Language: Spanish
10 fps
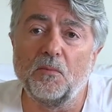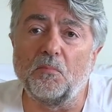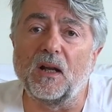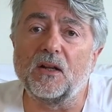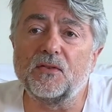
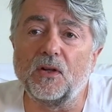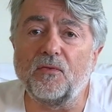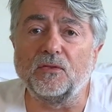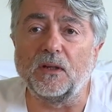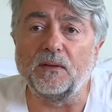van a ser
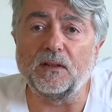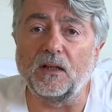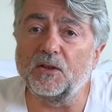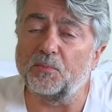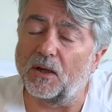
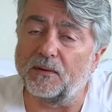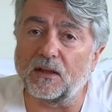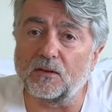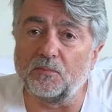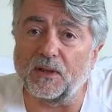fundamentales para
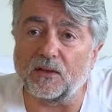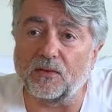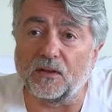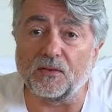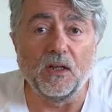evitar
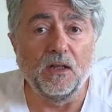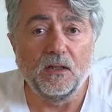complicaciones,